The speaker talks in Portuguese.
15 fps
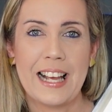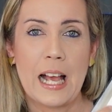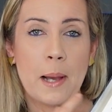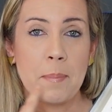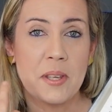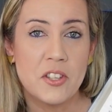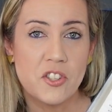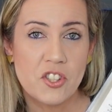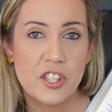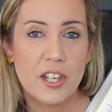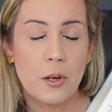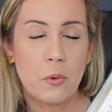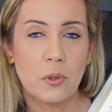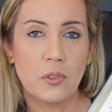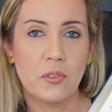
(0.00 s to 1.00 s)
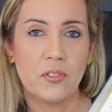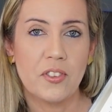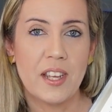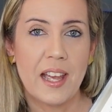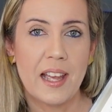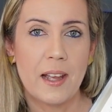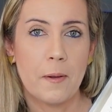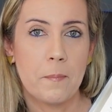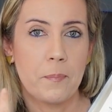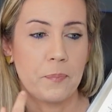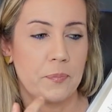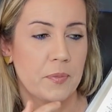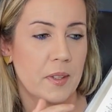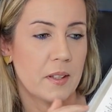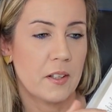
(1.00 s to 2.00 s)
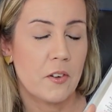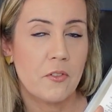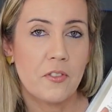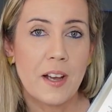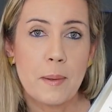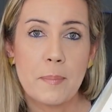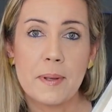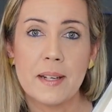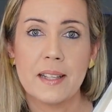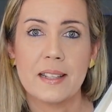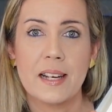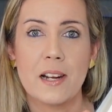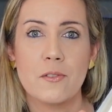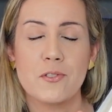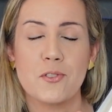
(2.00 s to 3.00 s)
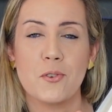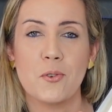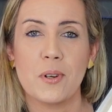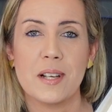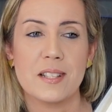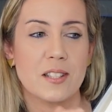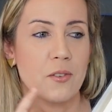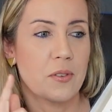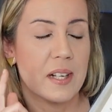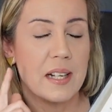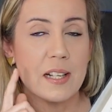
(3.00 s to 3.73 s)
a mentira quando vier, não vai penetrar no seu coração nem